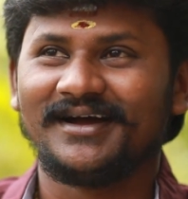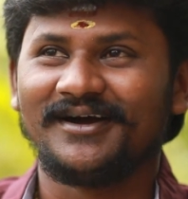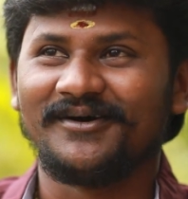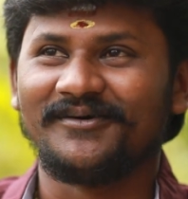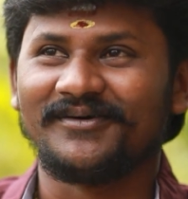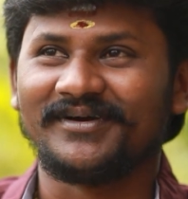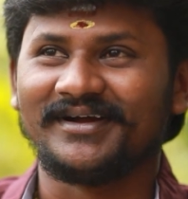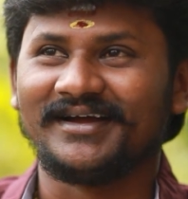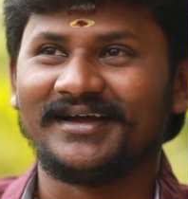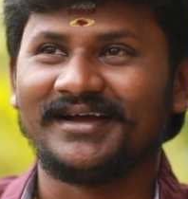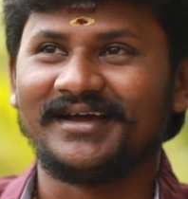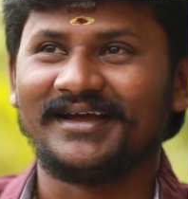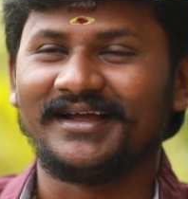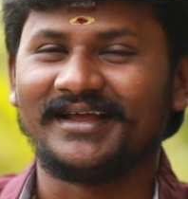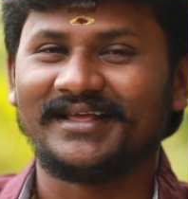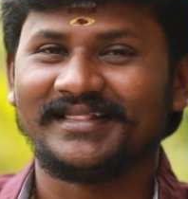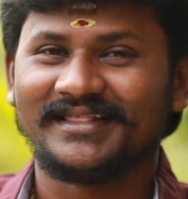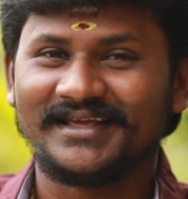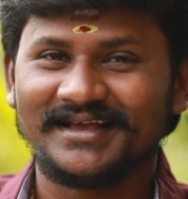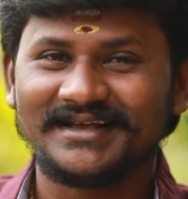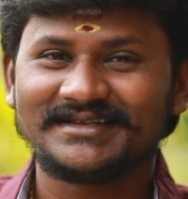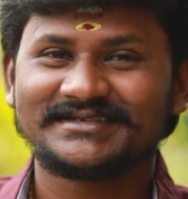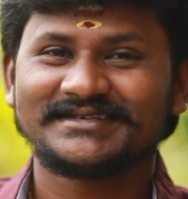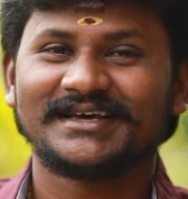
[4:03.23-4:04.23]
அவங்க
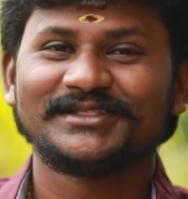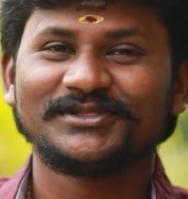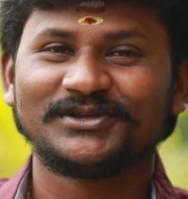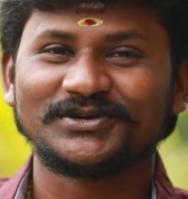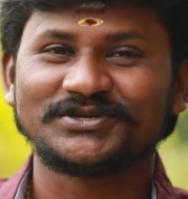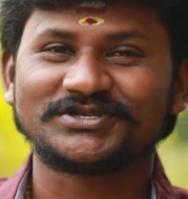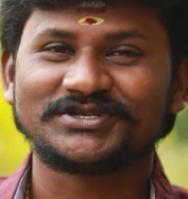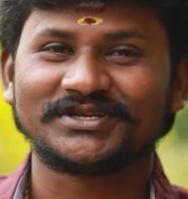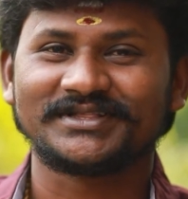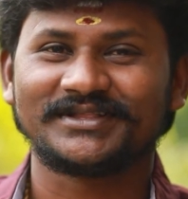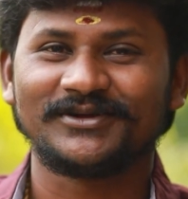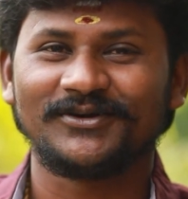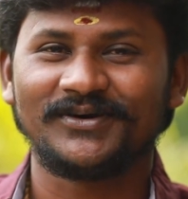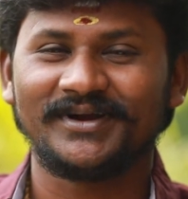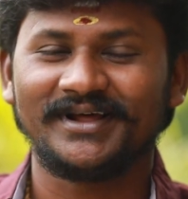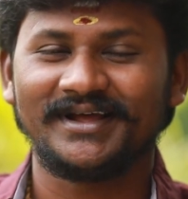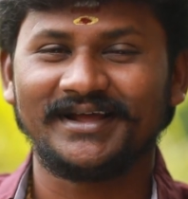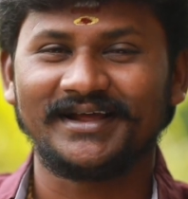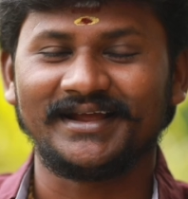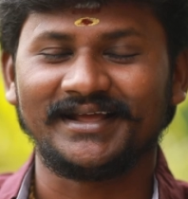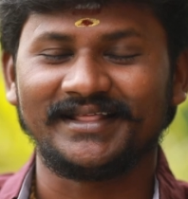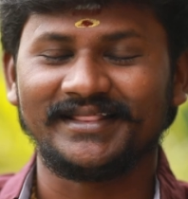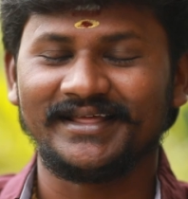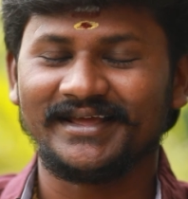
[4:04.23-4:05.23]
இதே சந்தோஷத்தோடு
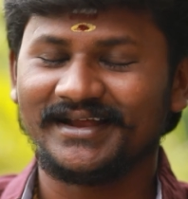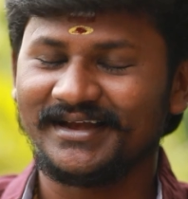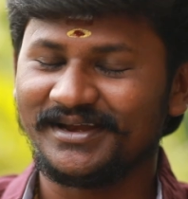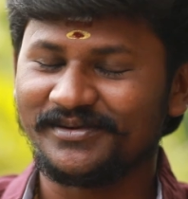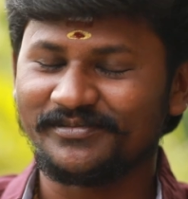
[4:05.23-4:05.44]
இதே